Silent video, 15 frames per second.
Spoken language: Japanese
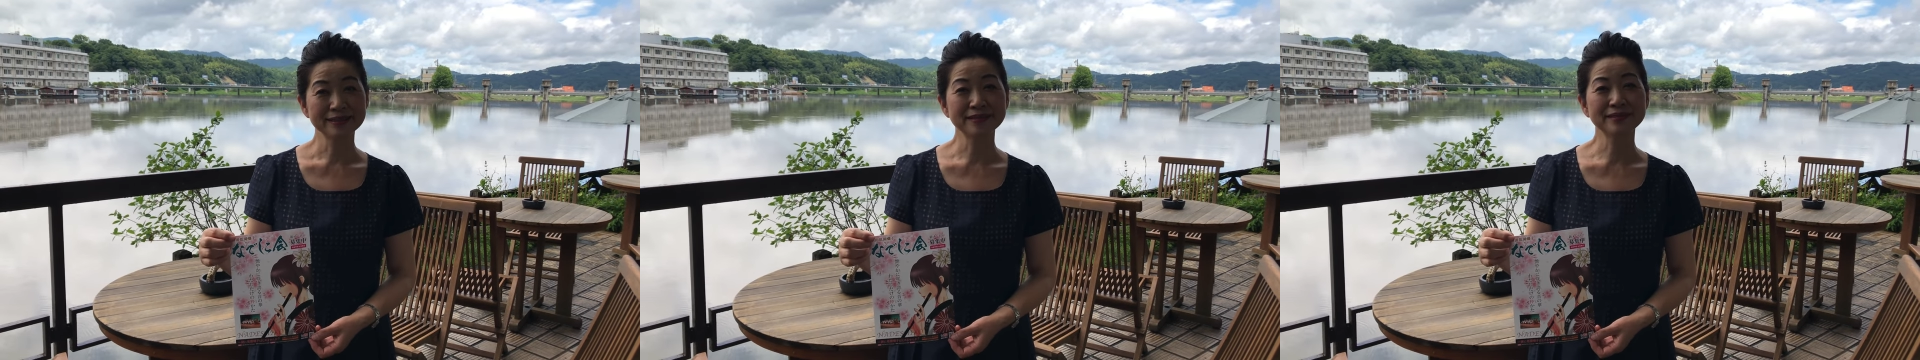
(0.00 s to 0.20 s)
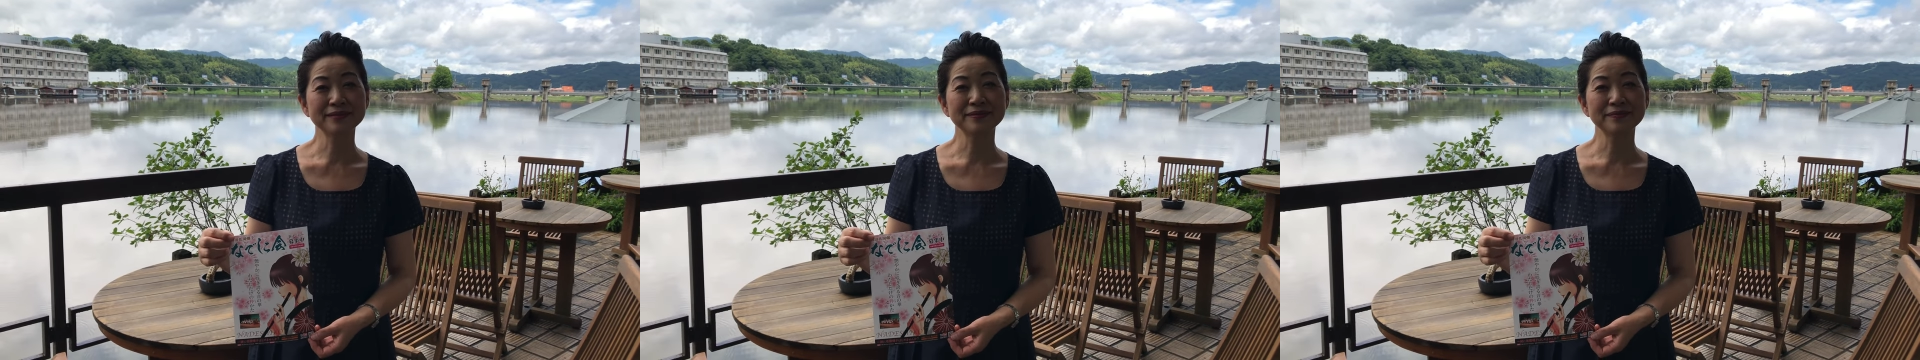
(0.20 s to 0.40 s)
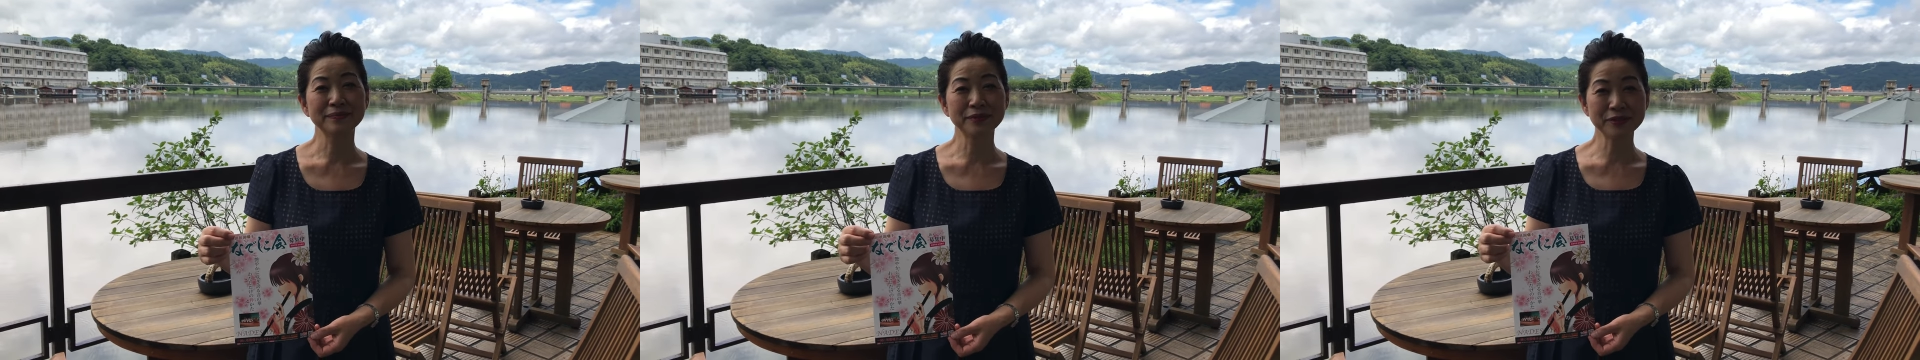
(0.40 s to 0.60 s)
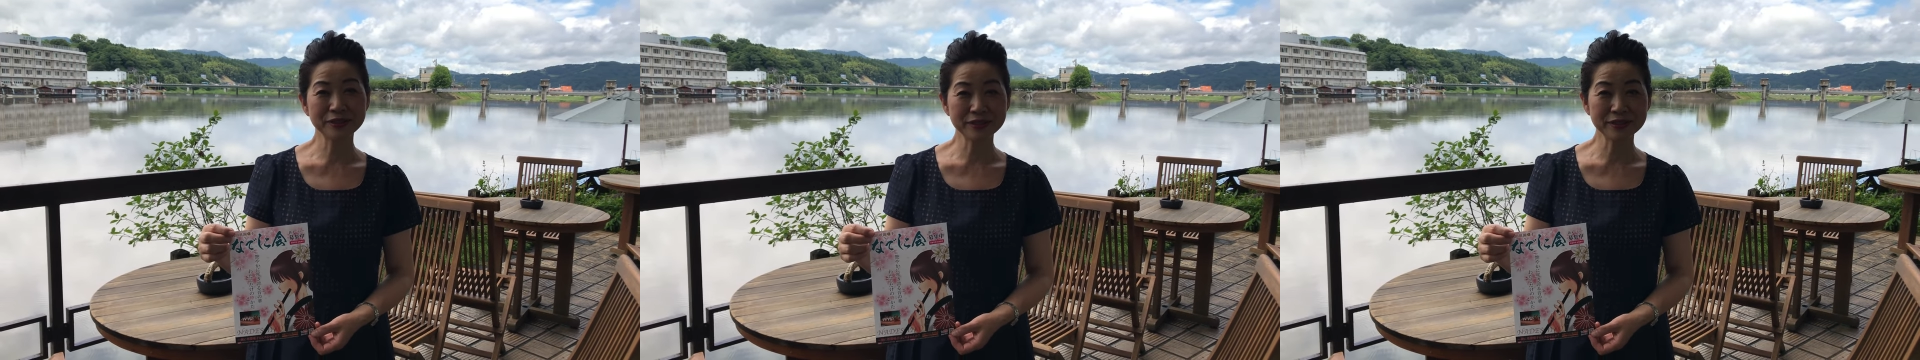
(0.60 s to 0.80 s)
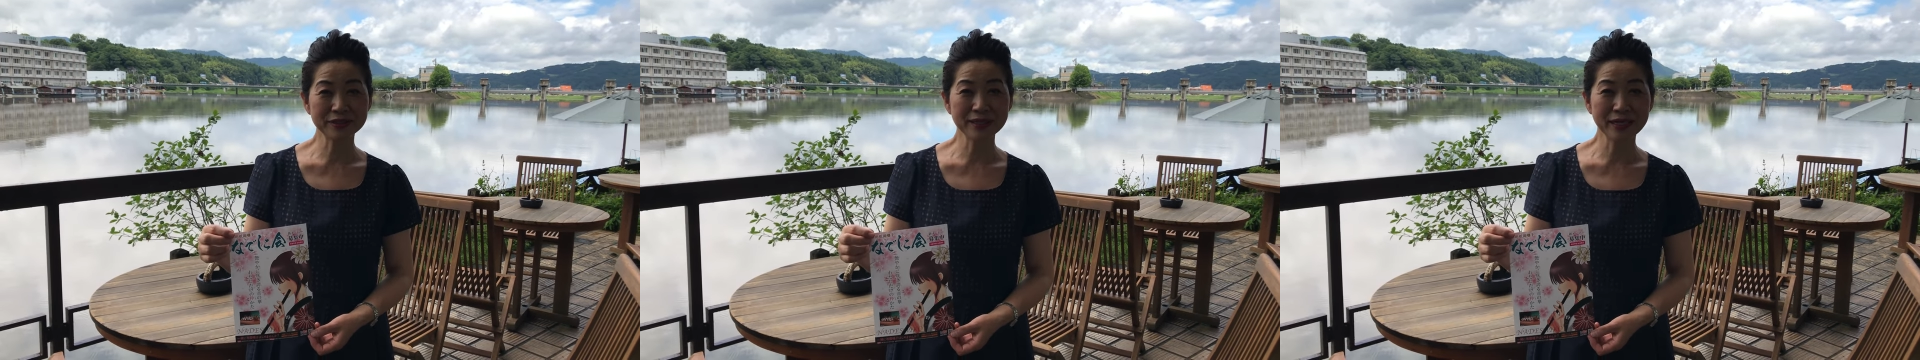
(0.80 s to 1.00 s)
の募
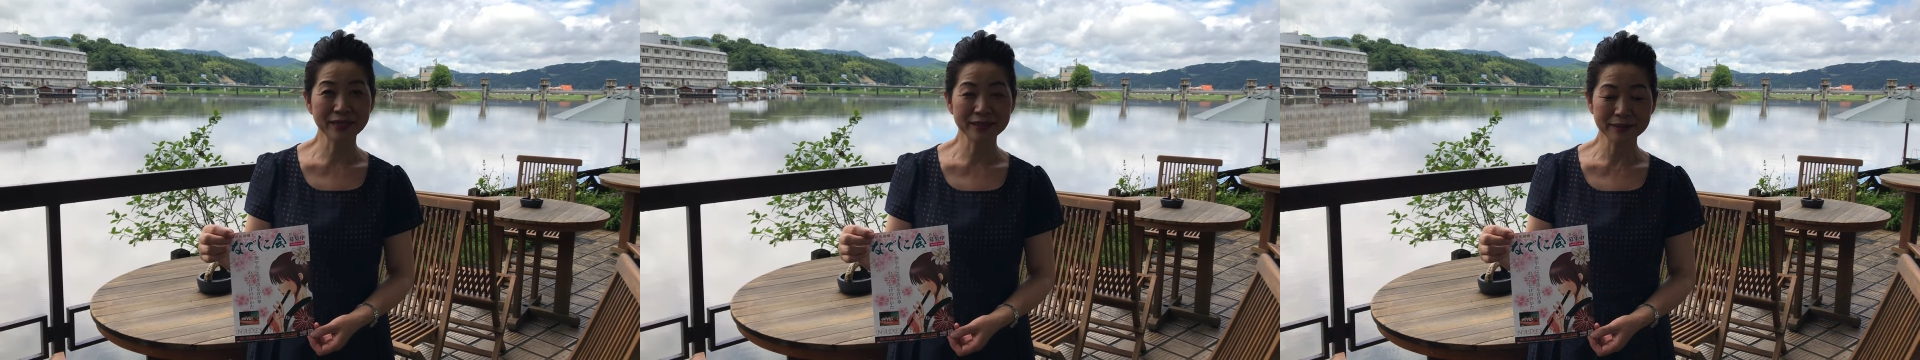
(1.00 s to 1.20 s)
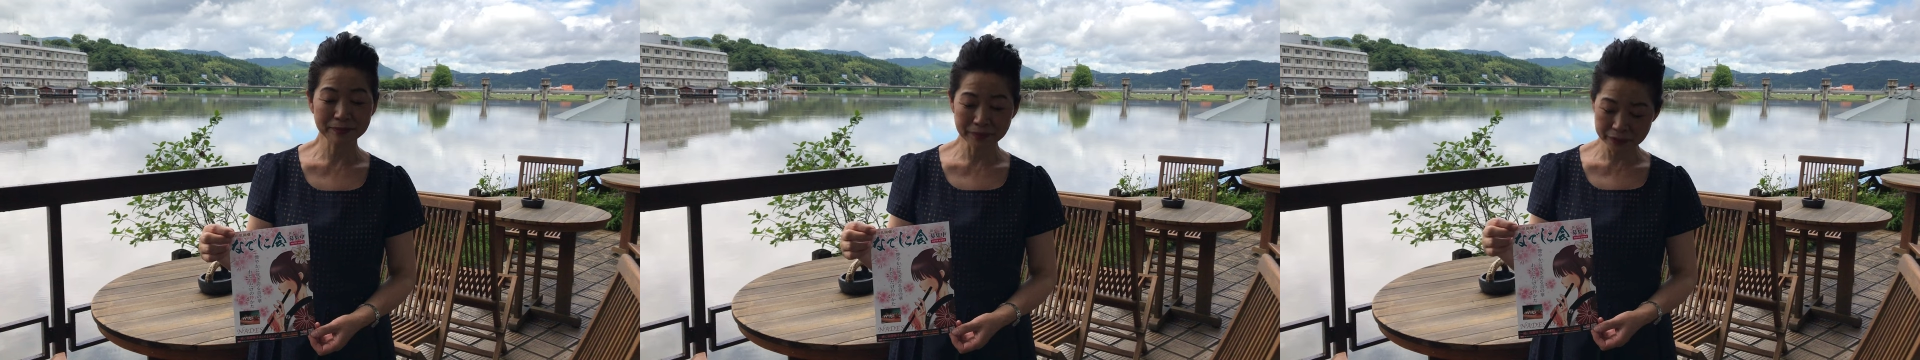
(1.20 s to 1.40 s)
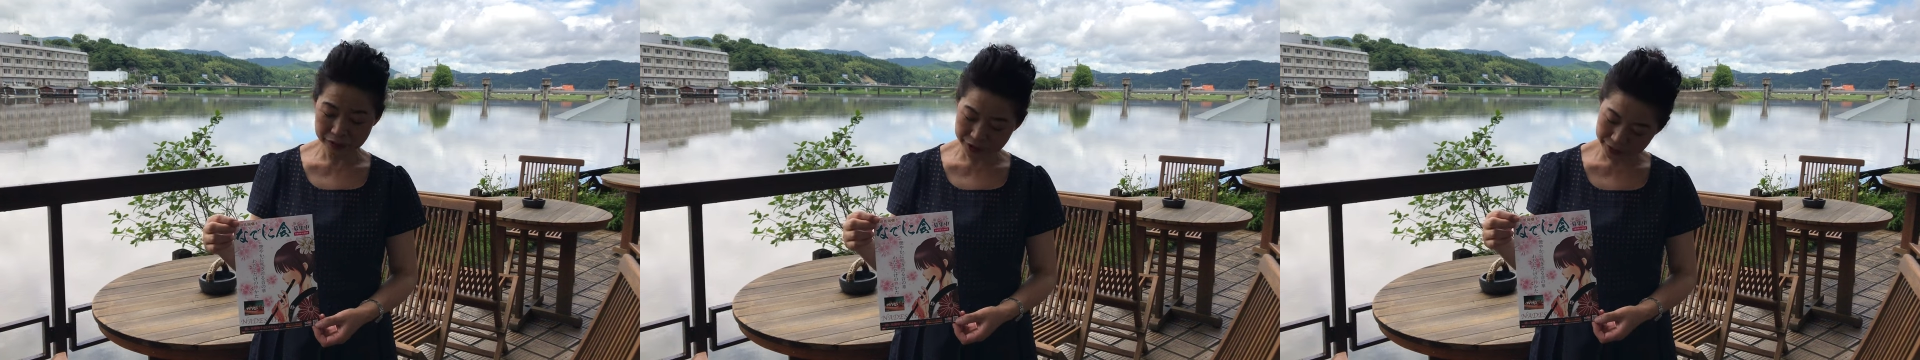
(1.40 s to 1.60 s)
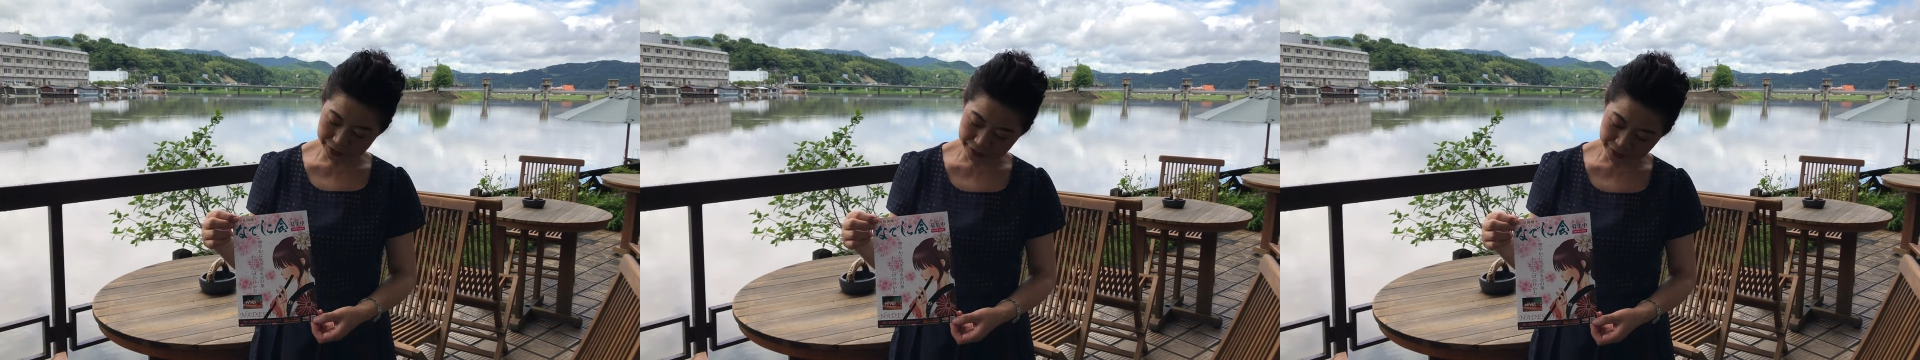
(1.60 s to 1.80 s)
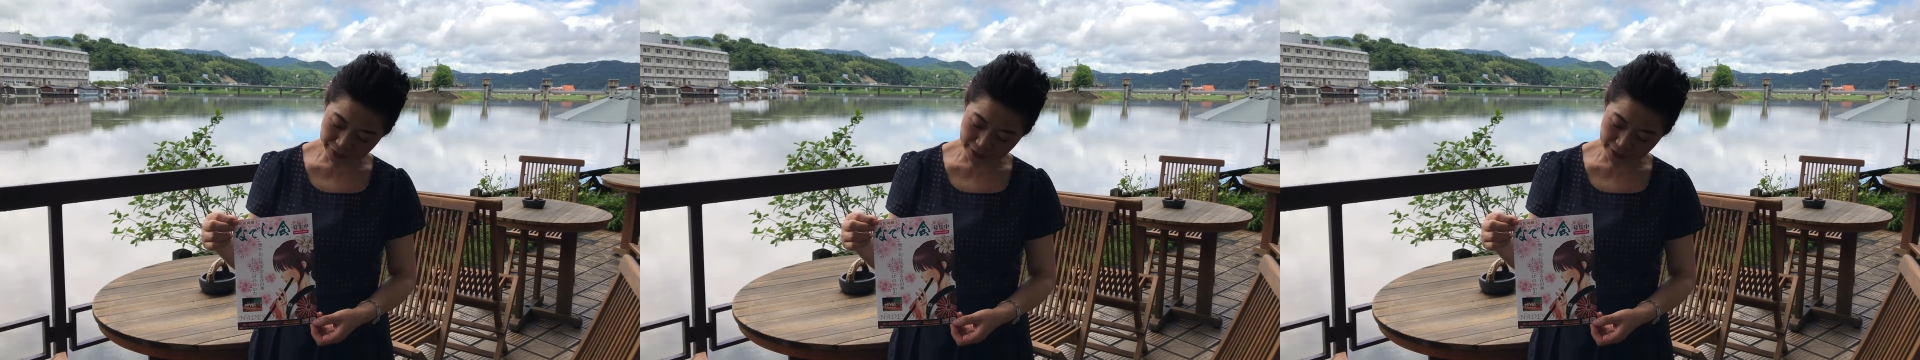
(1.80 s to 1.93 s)
集が募集